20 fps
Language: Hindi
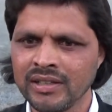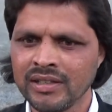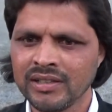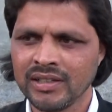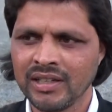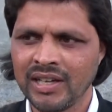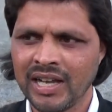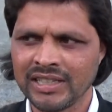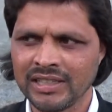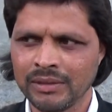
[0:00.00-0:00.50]

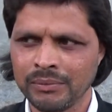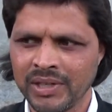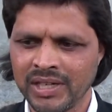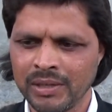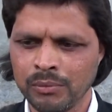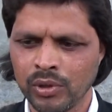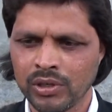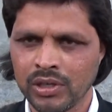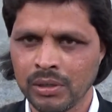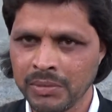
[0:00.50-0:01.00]
लिहाजा
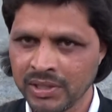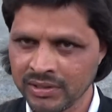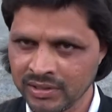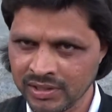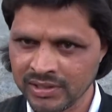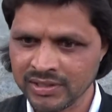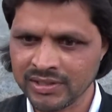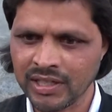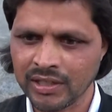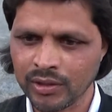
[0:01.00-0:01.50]
मेरे
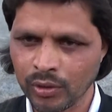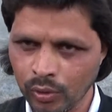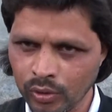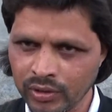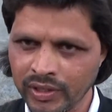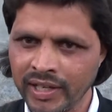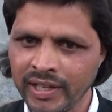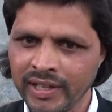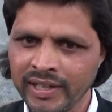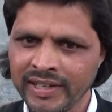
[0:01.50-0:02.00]
मुख्यमंत्री जी से
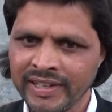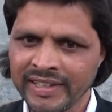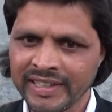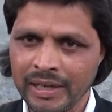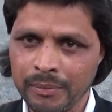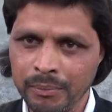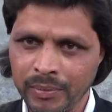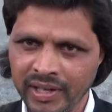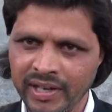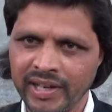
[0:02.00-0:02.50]
अनुरोध है
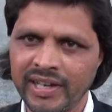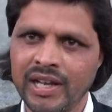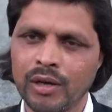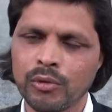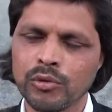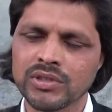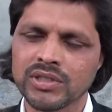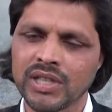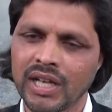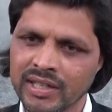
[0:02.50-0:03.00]
कि मेरे यहाँ
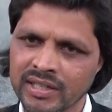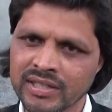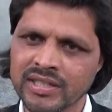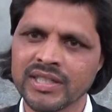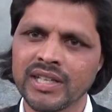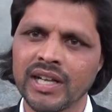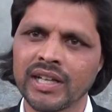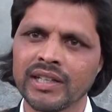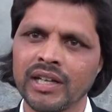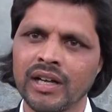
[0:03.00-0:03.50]
को ज़्यादा
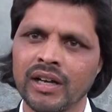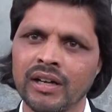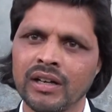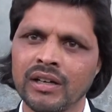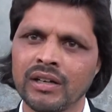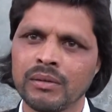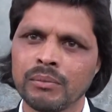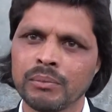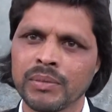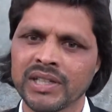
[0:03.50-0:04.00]
से ज़्यादा
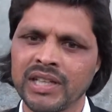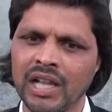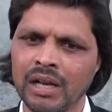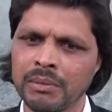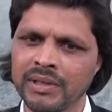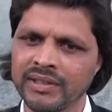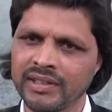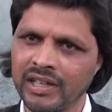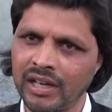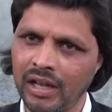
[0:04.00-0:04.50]

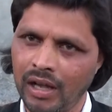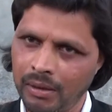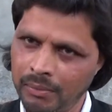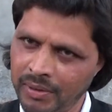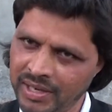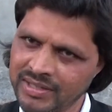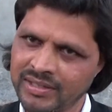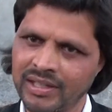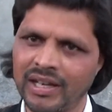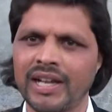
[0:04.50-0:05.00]
प्रधानमंत्री
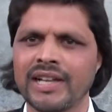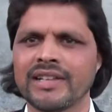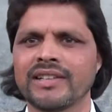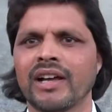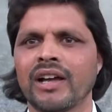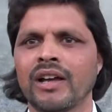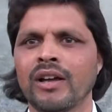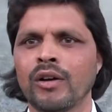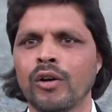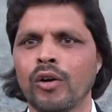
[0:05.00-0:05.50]
आवास दिलाया
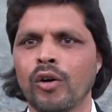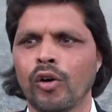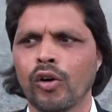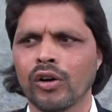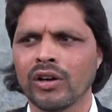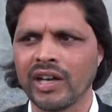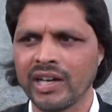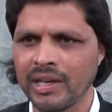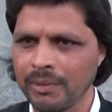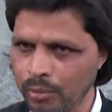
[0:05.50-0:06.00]
जाए
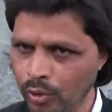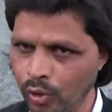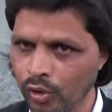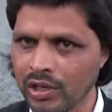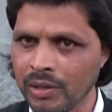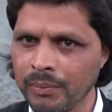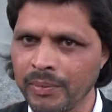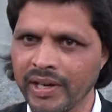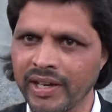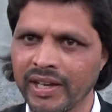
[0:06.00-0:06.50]
और गरीब
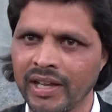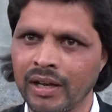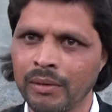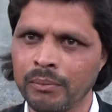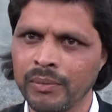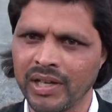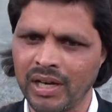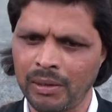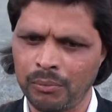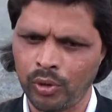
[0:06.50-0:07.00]
लोग हैं मेरे यहाँ
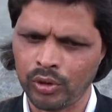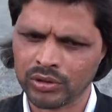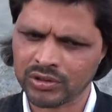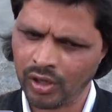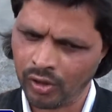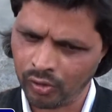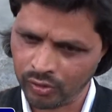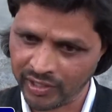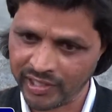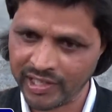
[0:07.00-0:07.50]
मेरा बहुत
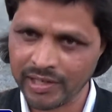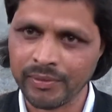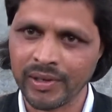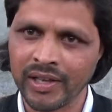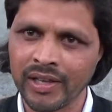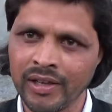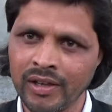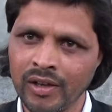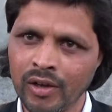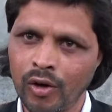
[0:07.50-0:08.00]
गाँव गरीब
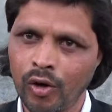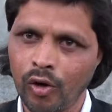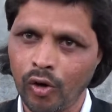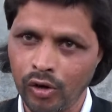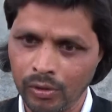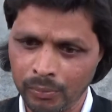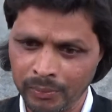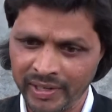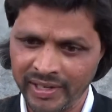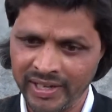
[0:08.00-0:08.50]
है
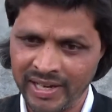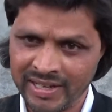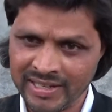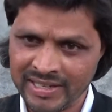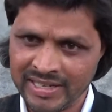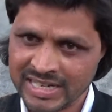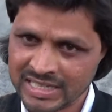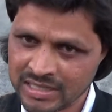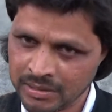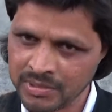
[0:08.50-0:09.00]
और मेरे यहाँ
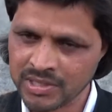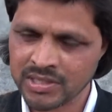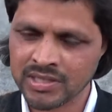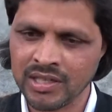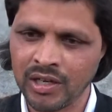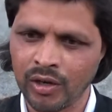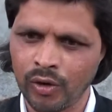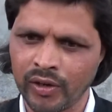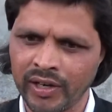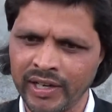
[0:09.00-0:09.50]
की एक
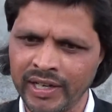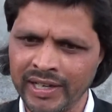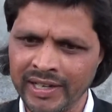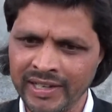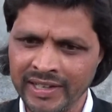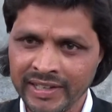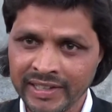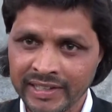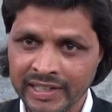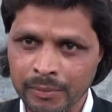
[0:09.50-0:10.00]
समस्या और है
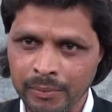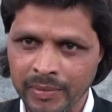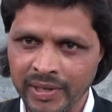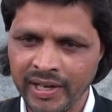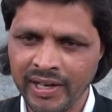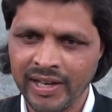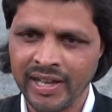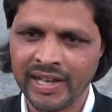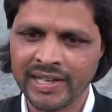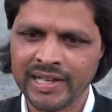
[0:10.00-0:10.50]
कि
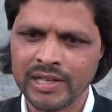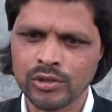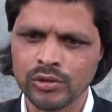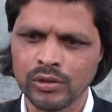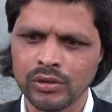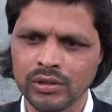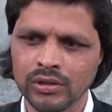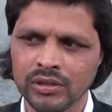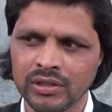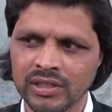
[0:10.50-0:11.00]
मेरे यहाँ की
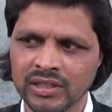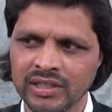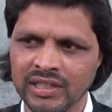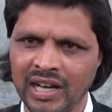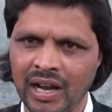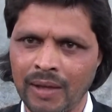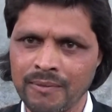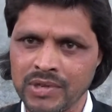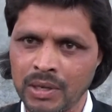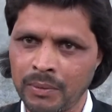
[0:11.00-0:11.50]
जो
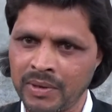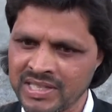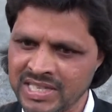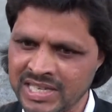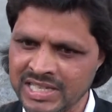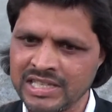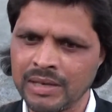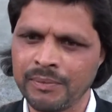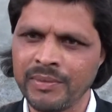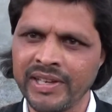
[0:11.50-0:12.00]
ग्राम समाज
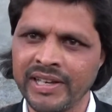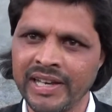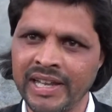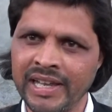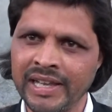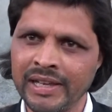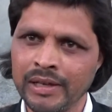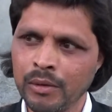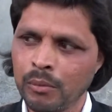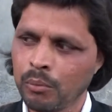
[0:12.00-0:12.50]
की ज़मीन
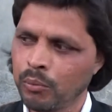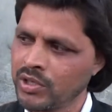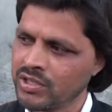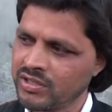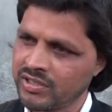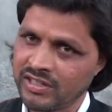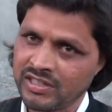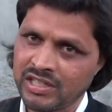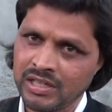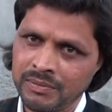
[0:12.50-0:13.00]
है वो
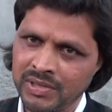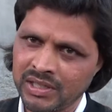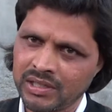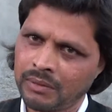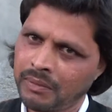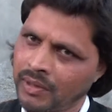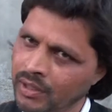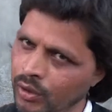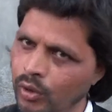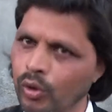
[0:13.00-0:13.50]
सिरसी में
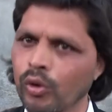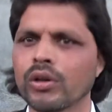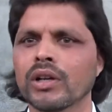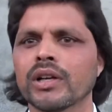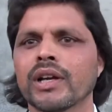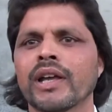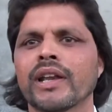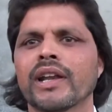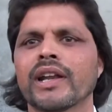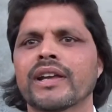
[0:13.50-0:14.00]
दबंग लोगों
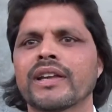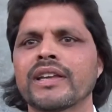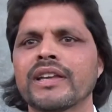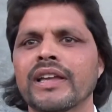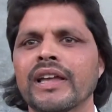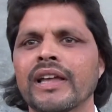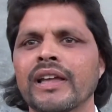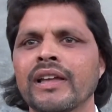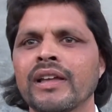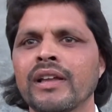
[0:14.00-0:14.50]
ने घेर रखी
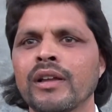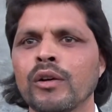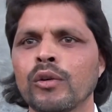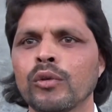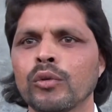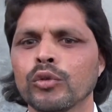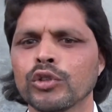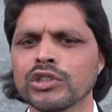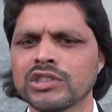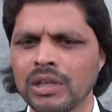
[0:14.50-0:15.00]

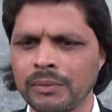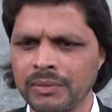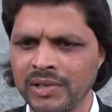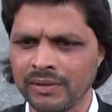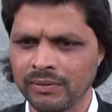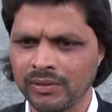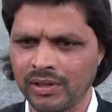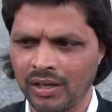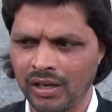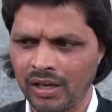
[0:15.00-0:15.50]
है उस
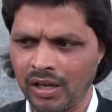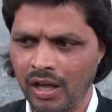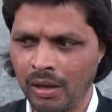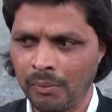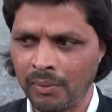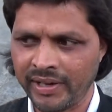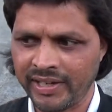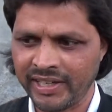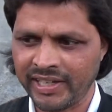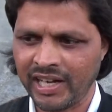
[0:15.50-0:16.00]
ज़मीन का
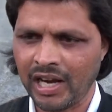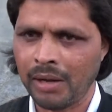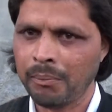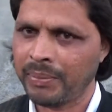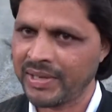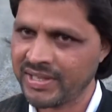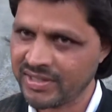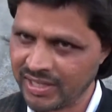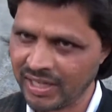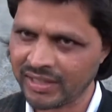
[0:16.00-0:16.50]
हमारी ग्राम
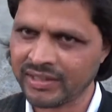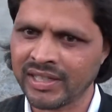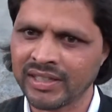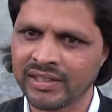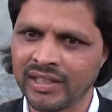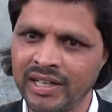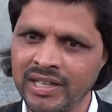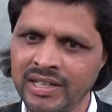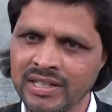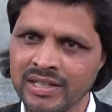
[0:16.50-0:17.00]
पंचायत के
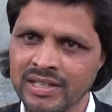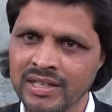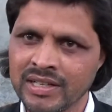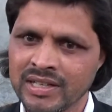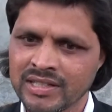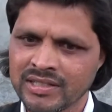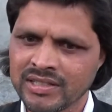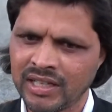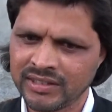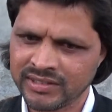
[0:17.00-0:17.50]
तय
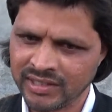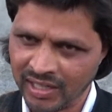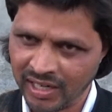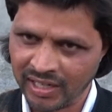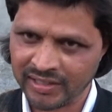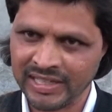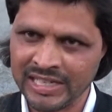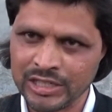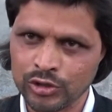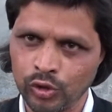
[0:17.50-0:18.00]
शासन
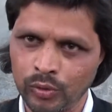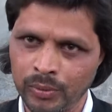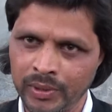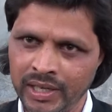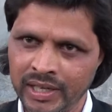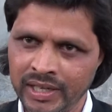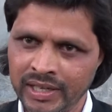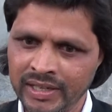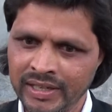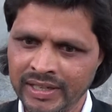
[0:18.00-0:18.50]
आदेश
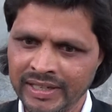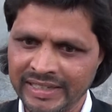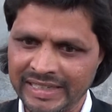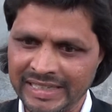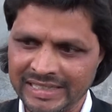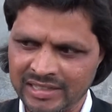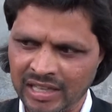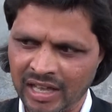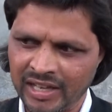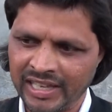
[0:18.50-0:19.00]
होवे
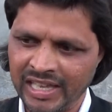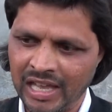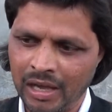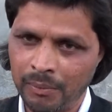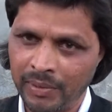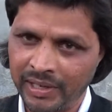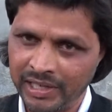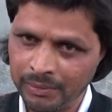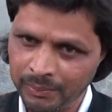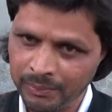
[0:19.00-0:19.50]
कि ताकि
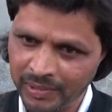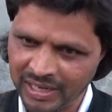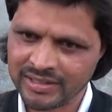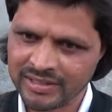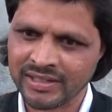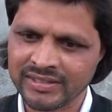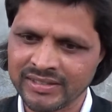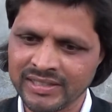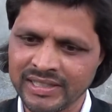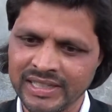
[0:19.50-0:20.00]
हमारी
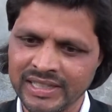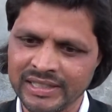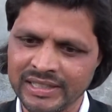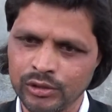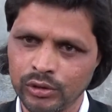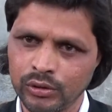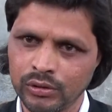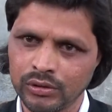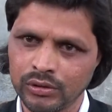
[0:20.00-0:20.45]
मिलक सिरसी के जो